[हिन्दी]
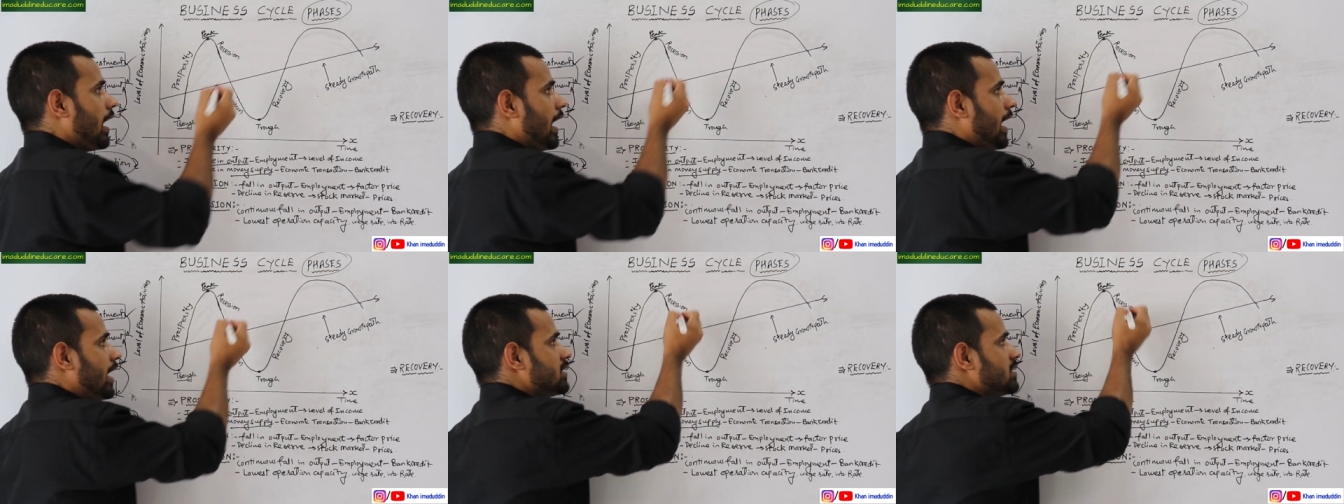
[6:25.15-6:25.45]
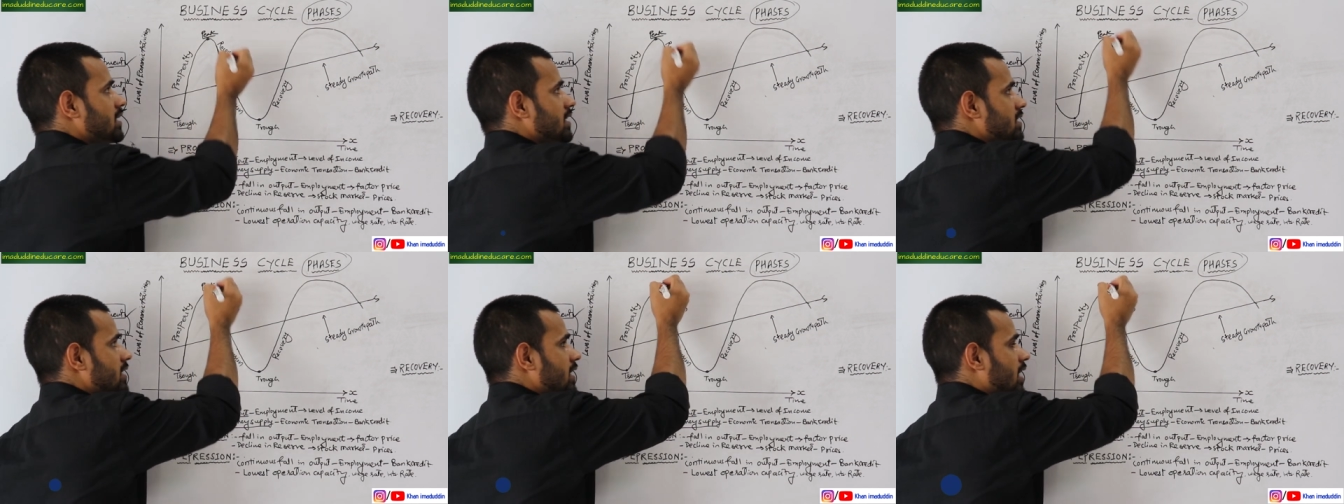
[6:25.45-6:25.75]

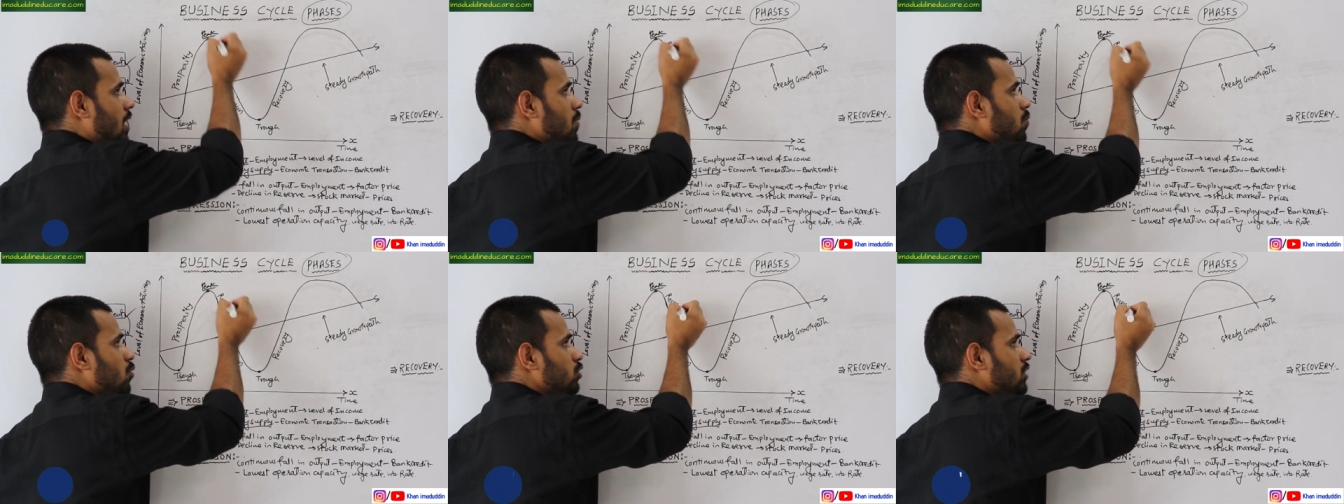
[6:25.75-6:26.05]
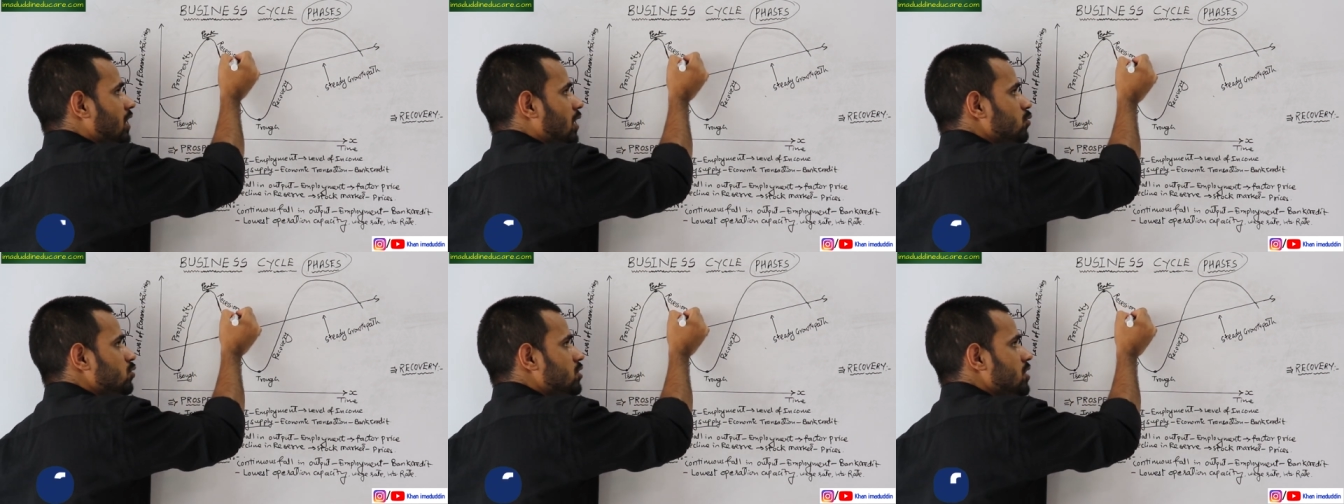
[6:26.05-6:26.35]
एंड जैसे कम
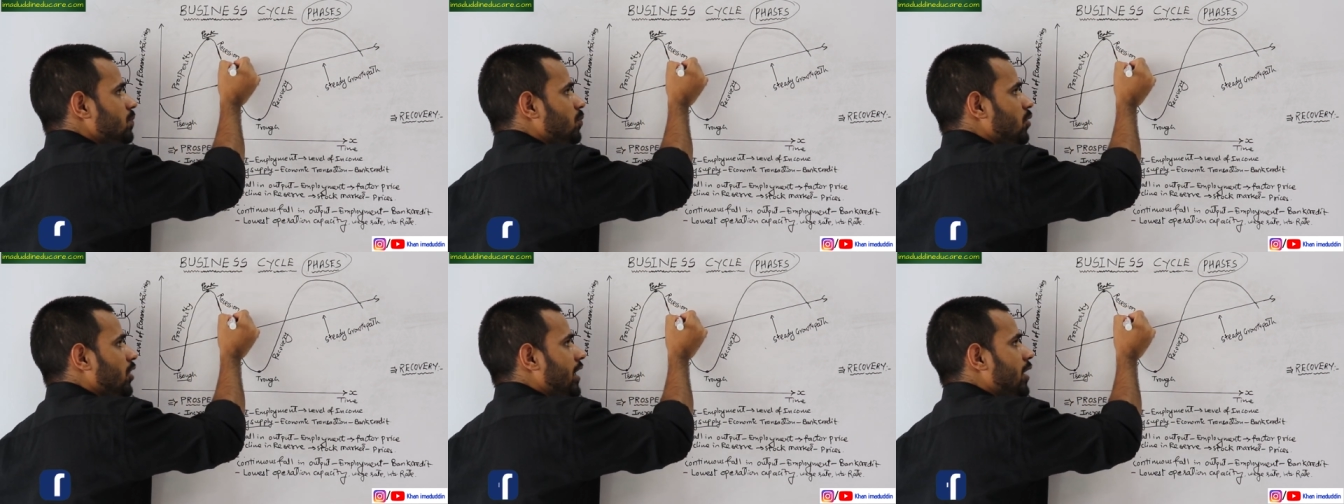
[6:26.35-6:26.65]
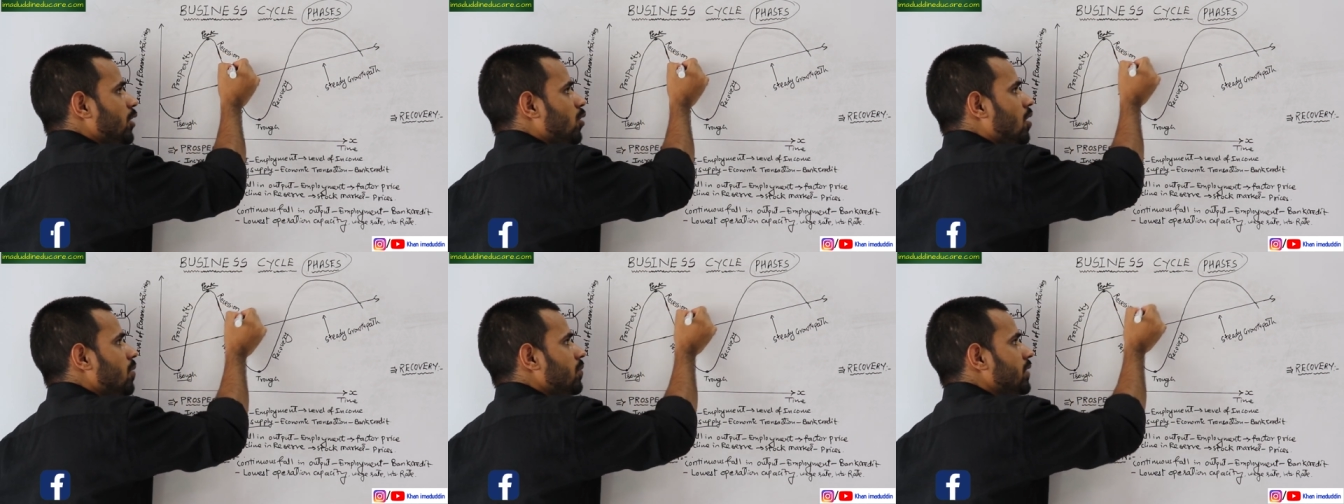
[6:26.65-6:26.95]
होता है उसी
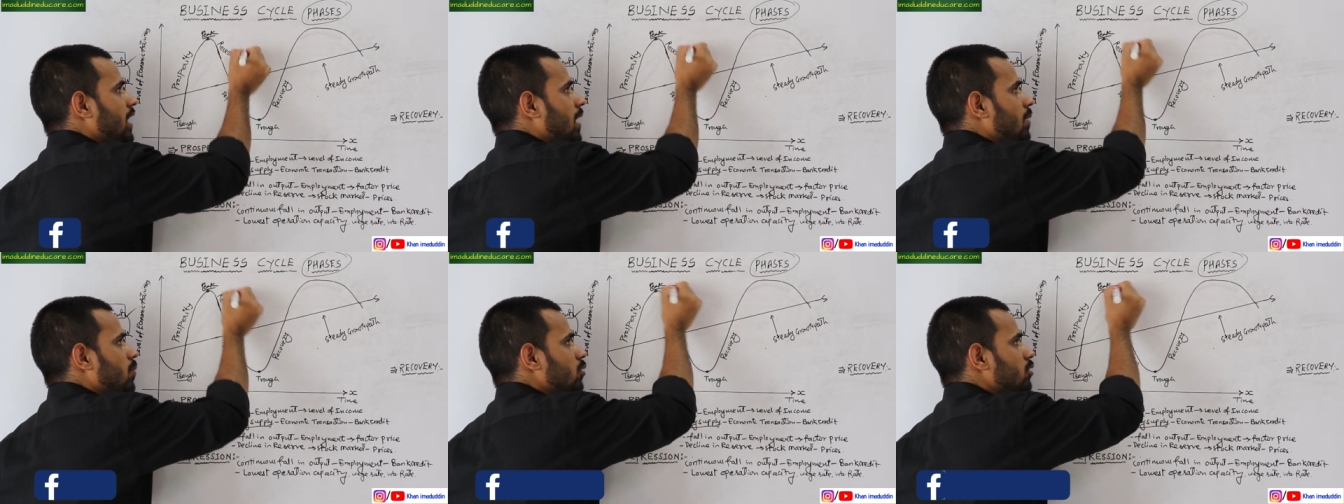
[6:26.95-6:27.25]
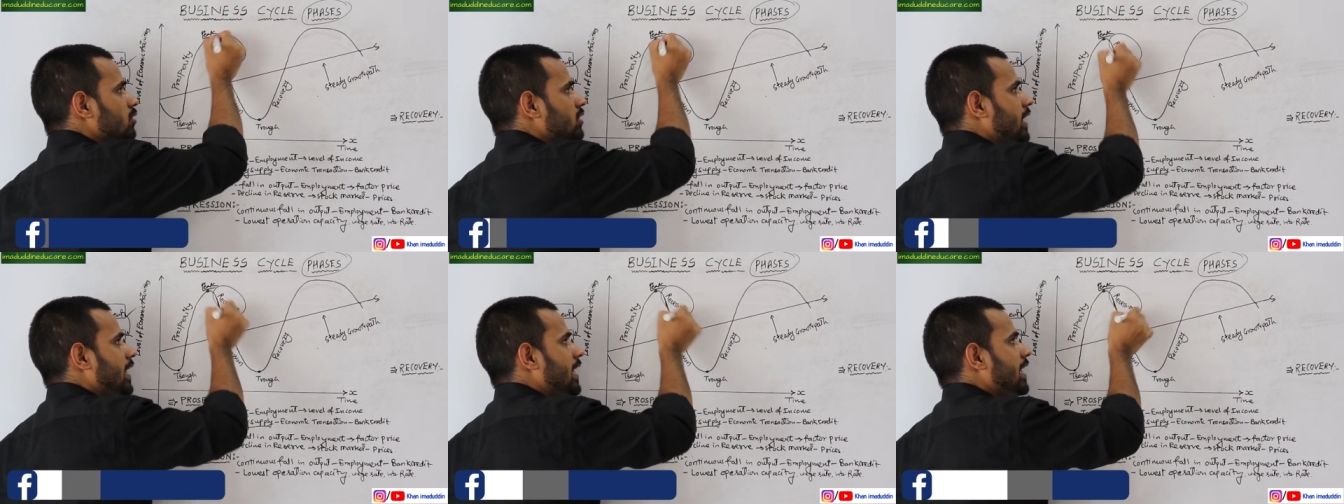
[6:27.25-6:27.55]
पीरियड को हम क्या
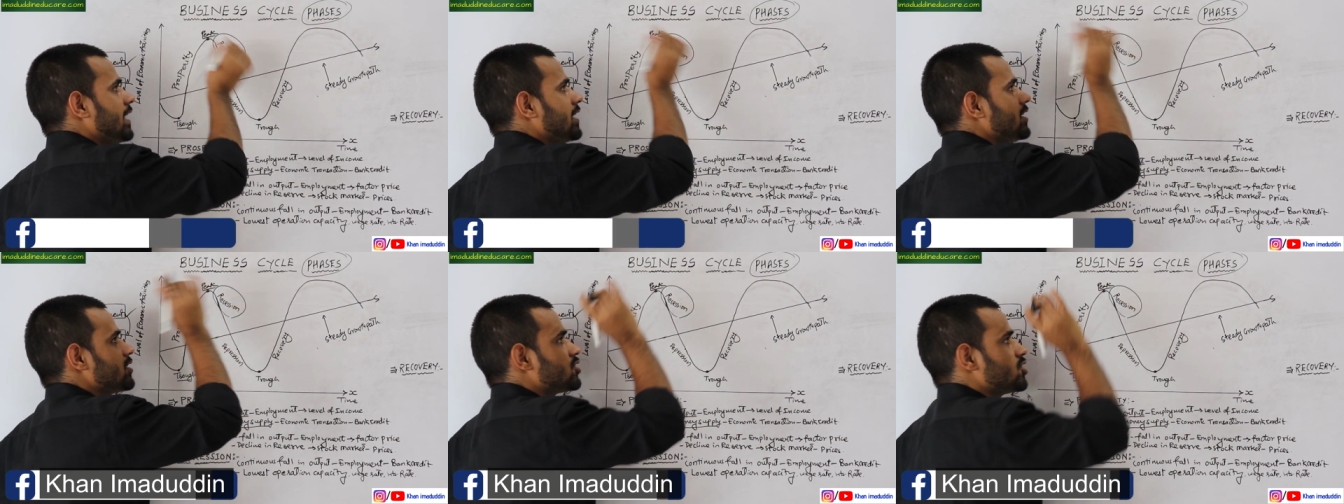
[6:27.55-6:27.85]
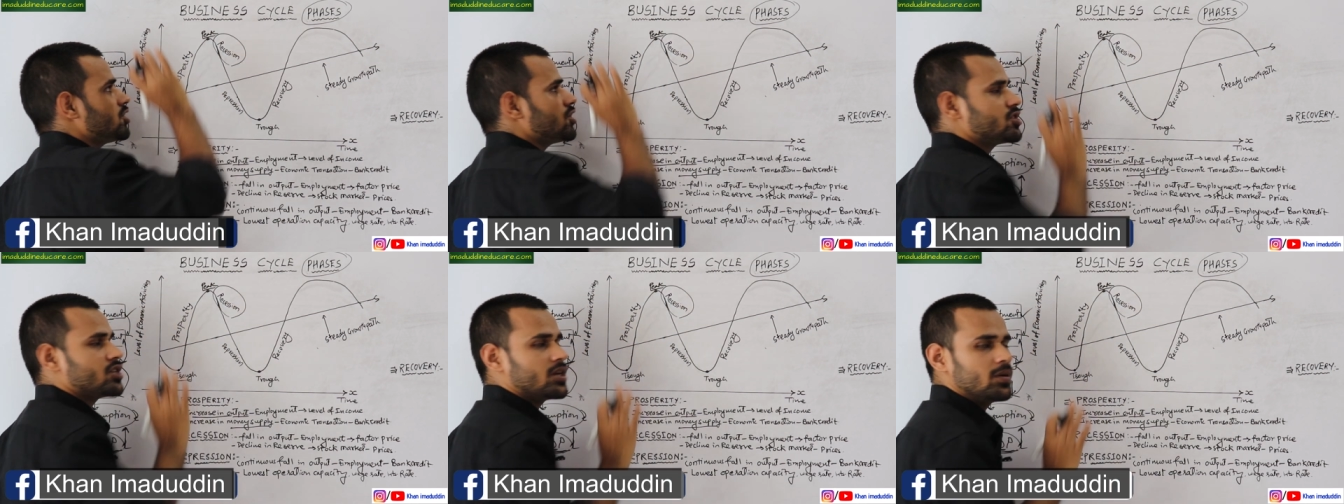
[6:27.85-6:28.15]
बोलते हैं
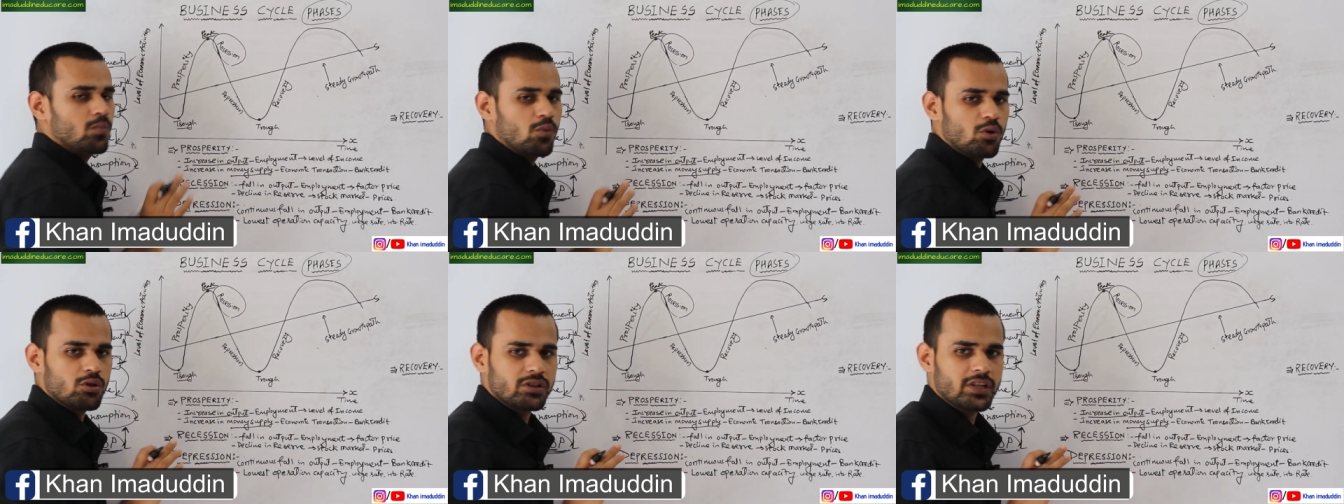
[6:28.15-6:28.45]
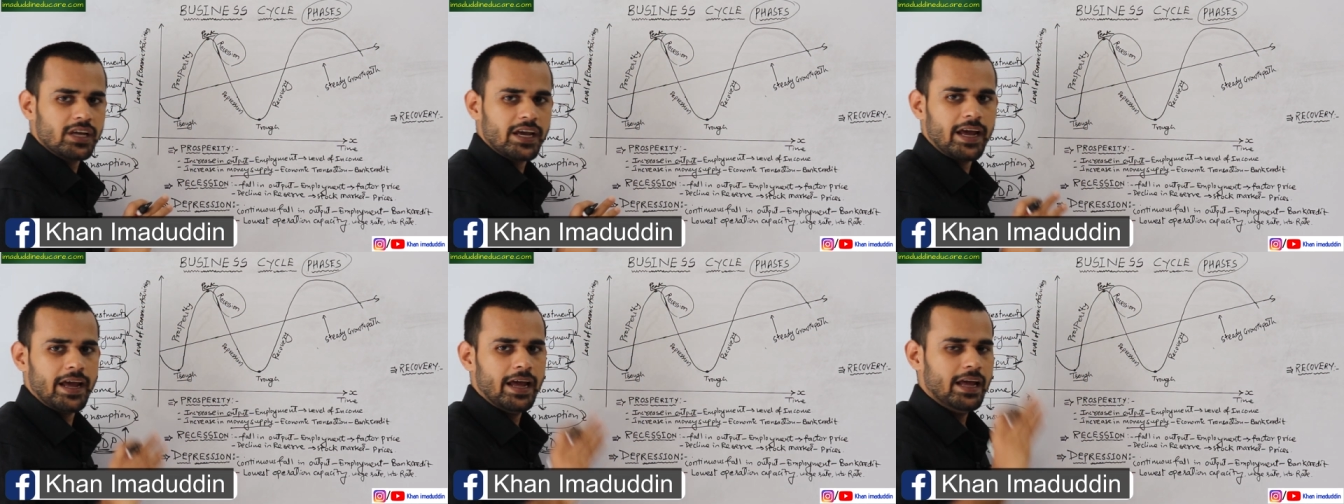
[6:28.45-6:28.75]
रिसेशन
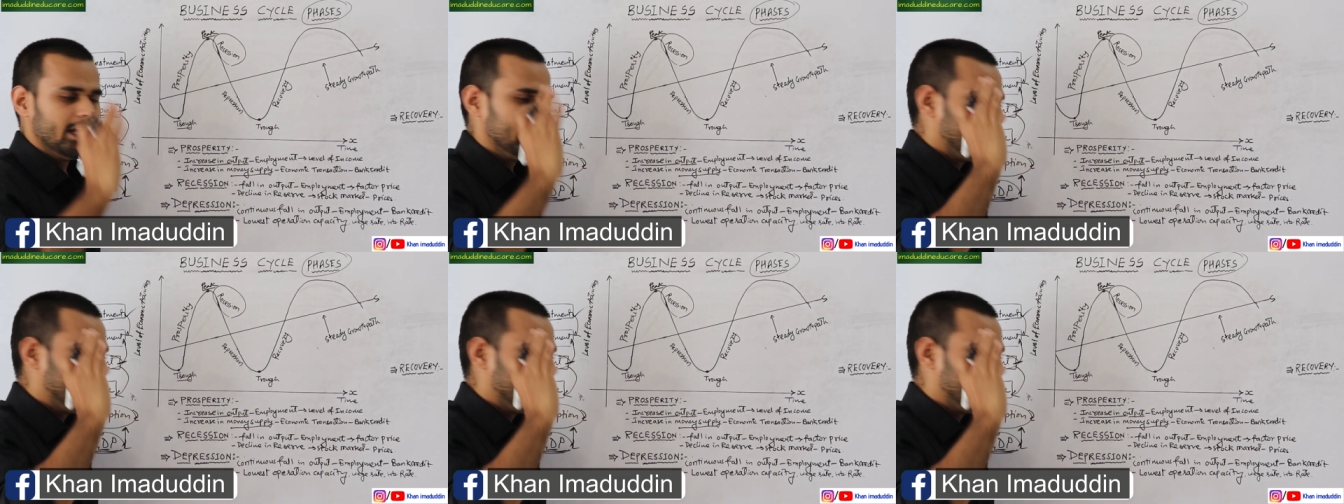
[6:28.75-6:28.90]
बोलते हैं